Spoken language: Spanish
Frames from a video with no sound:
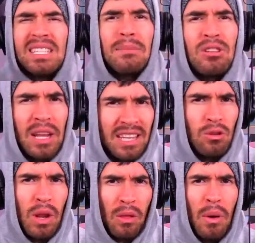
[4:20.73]
Básicamente una
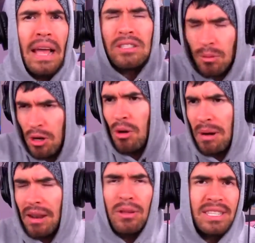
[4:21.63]
trituradora es como el
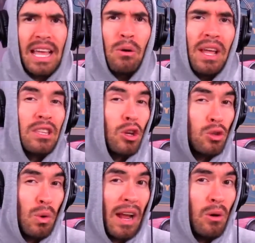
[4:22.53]
nombre le dice, algo que
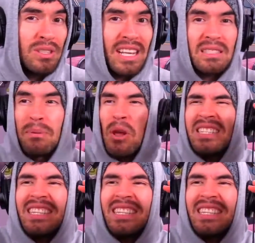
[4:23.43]
tritura cosas, pero